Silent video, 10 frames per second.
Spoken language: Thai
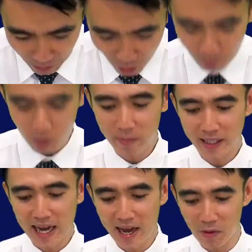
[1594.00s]
ขอบคุณพระ
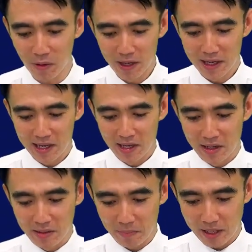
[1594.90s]
เจ้า
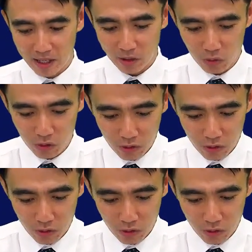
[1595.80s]
พระเยซู